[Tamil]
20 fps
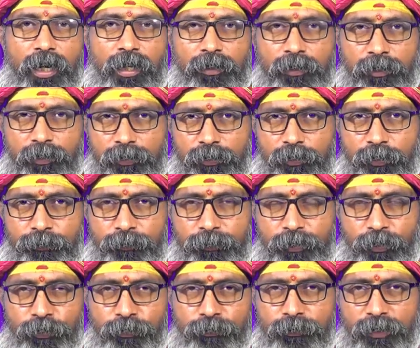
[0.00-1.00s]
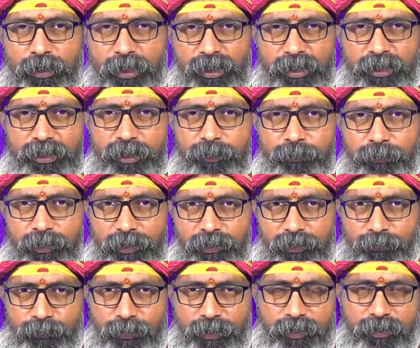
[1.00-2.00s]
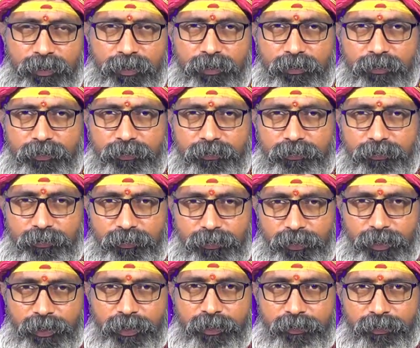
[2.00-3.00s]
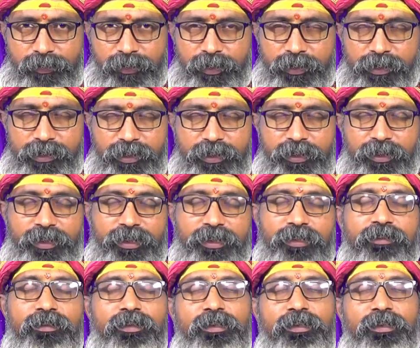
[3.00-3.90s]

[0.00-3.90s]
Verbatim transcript: ஆனந்தம் தரும் ஆடி மாத பலனை நீங்கள் தெரிஞ்சுக்குங்க